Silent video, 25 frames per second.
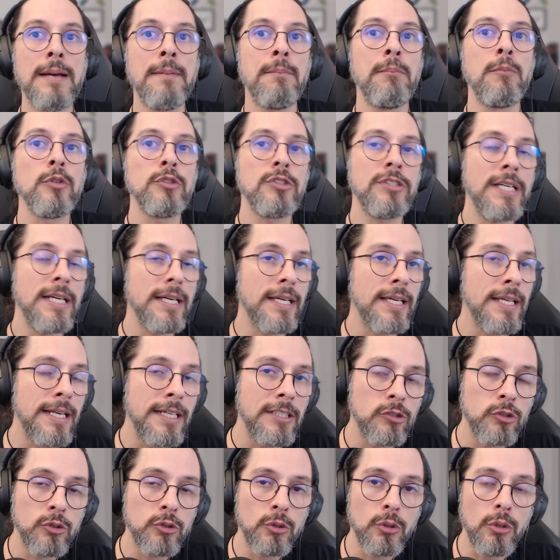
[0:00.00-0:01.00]
Mostrei aqui na
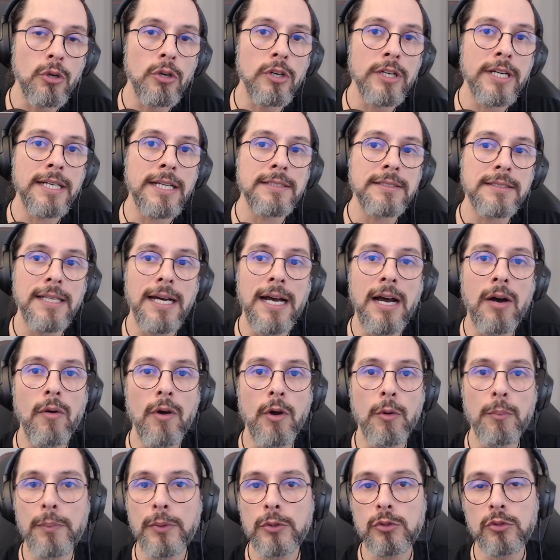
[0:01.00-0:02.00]
Estônia tal,
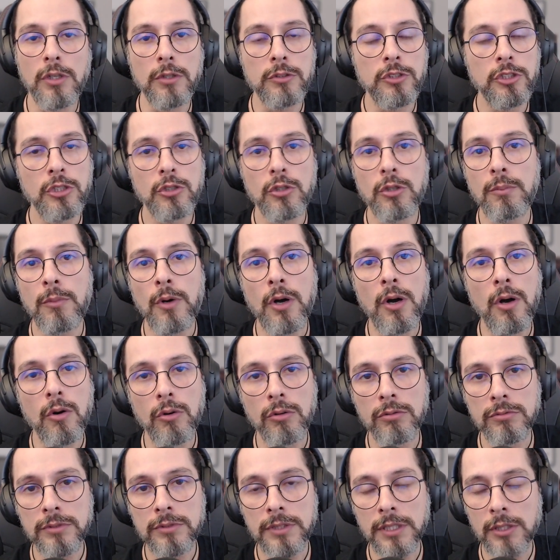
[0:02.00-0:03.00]
aí o pessoal tirou uma
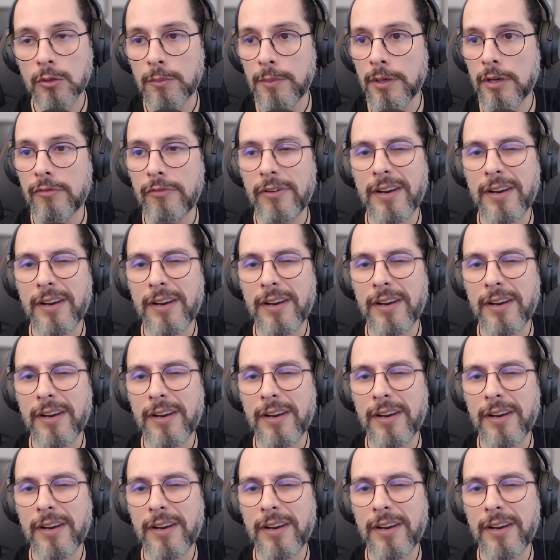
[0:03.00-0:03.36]
onda comigo.